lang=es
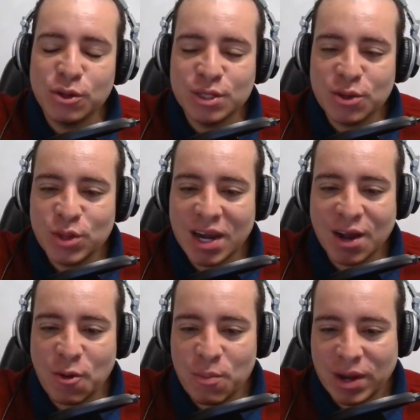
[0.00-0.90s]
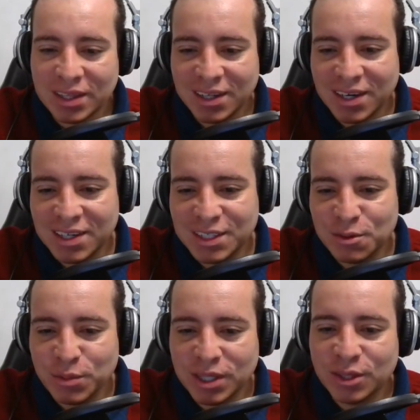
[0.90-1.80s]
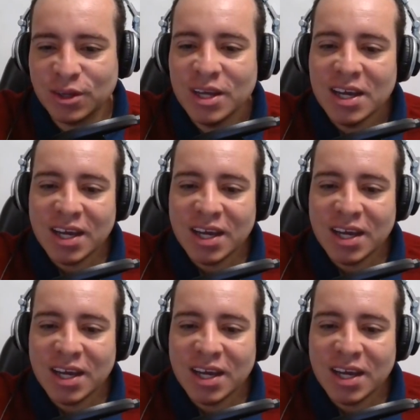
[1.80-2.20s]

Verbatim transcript: nos ayuden a compartir en este momento